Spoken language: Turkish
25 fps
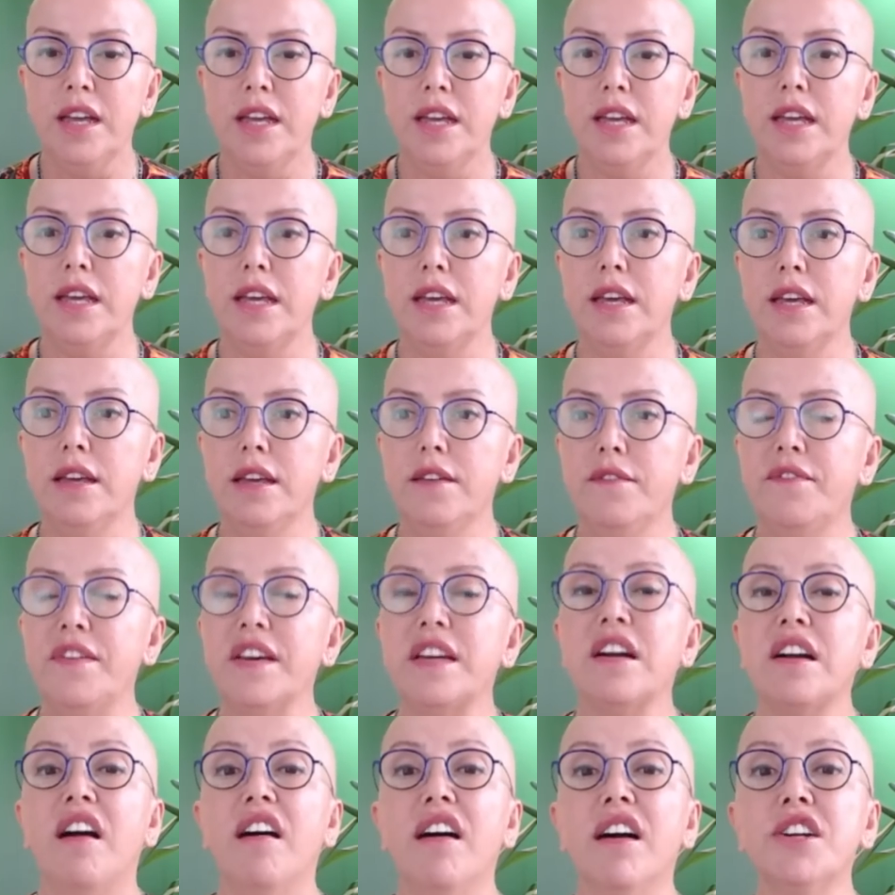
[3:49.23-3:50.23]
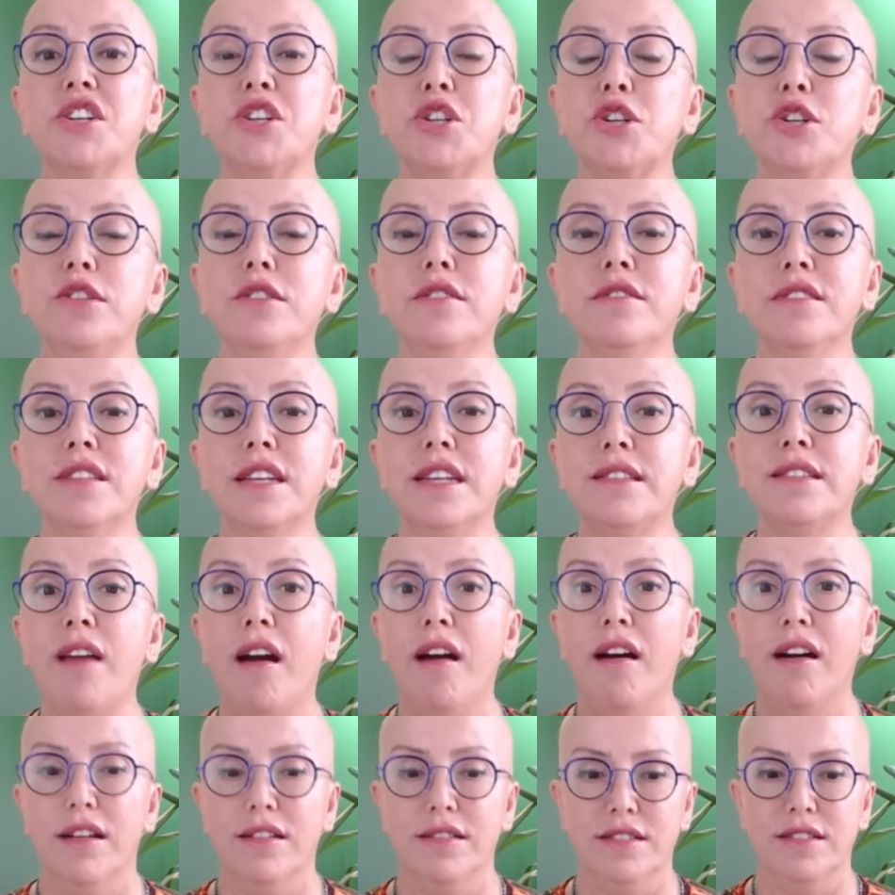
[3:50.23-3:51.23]
e, ve karşılığında ne
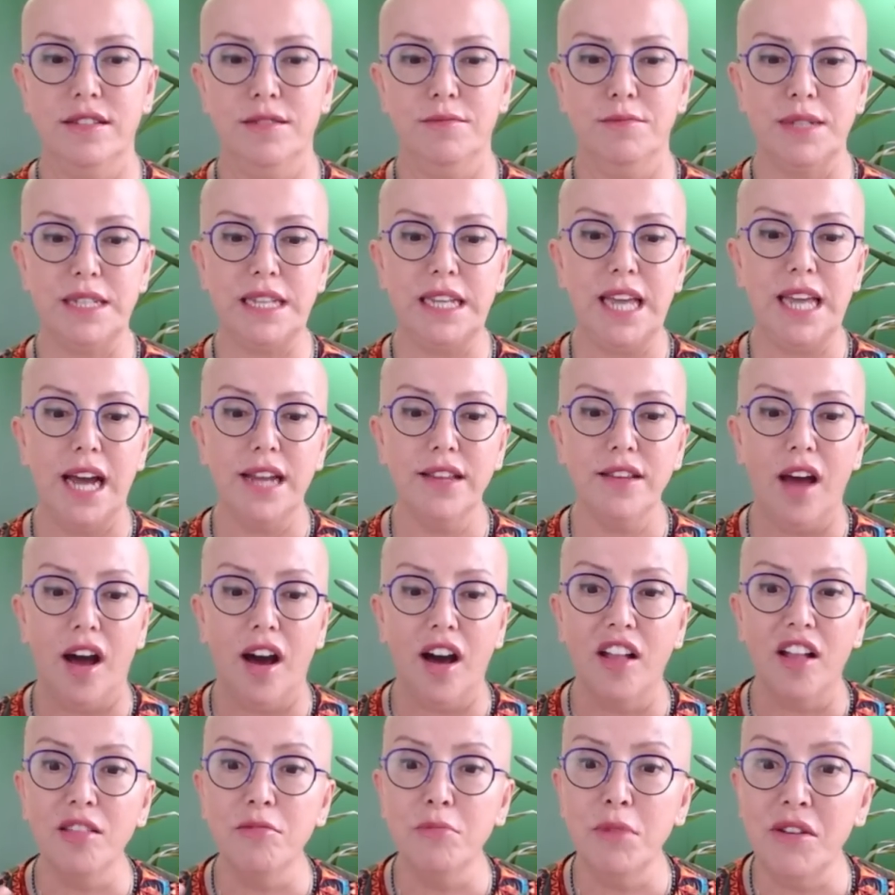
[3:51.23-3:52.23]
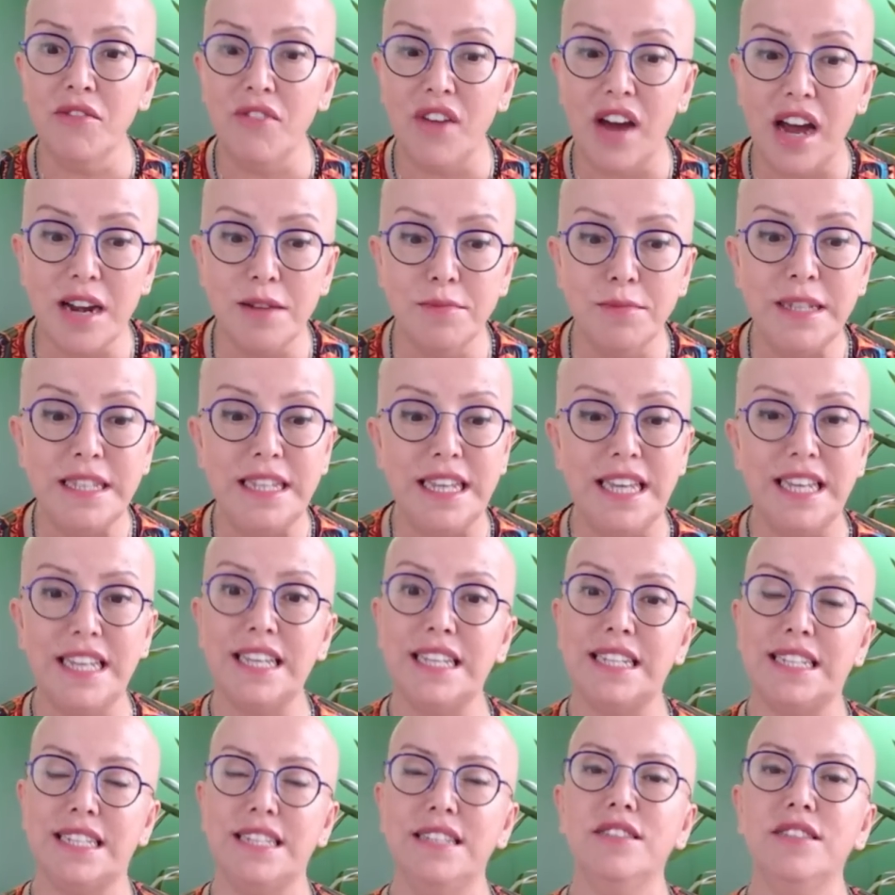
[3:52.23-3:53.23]
aldığımızı yani alma verme
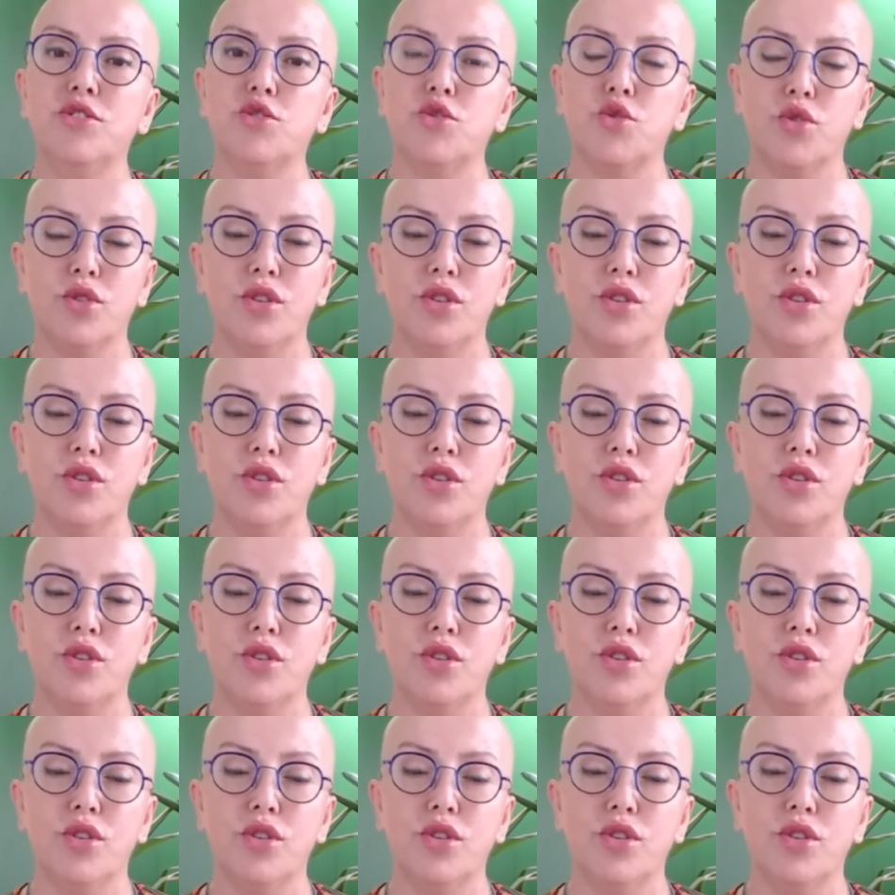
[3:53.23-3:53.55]
dengesini de çok